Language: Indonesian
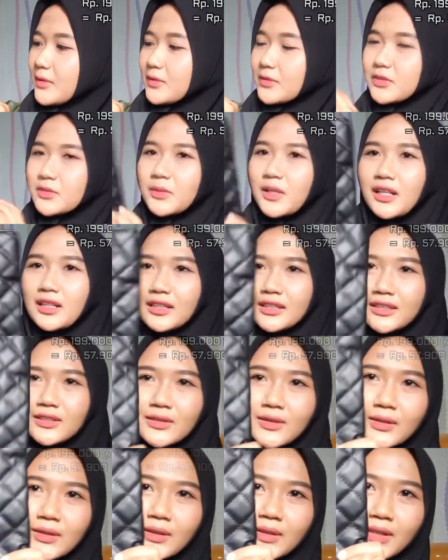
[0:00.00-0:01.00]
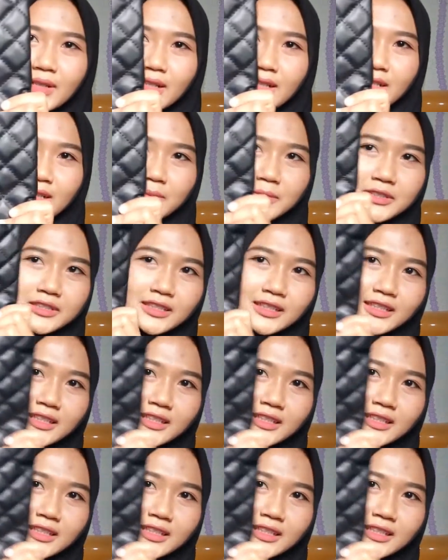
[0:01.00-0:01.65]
bagus banget dong kalian bisa